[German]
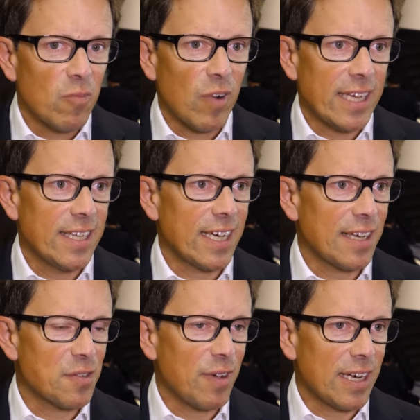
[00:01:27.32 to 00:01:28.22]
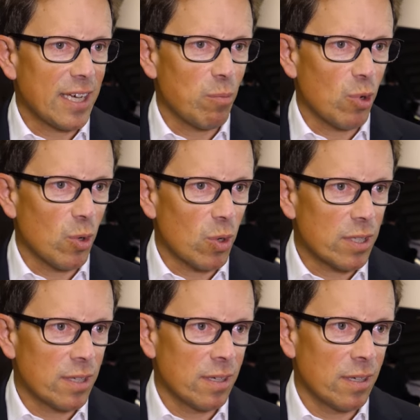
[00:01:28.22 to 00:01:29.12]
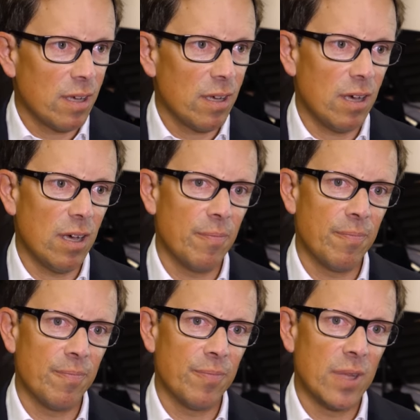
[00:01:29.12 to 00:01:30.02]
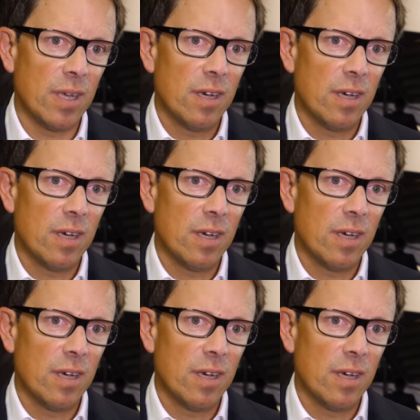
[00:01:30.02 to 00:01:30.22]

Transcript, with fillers: vielleicht nicht ganz fertigen Produkten ähm,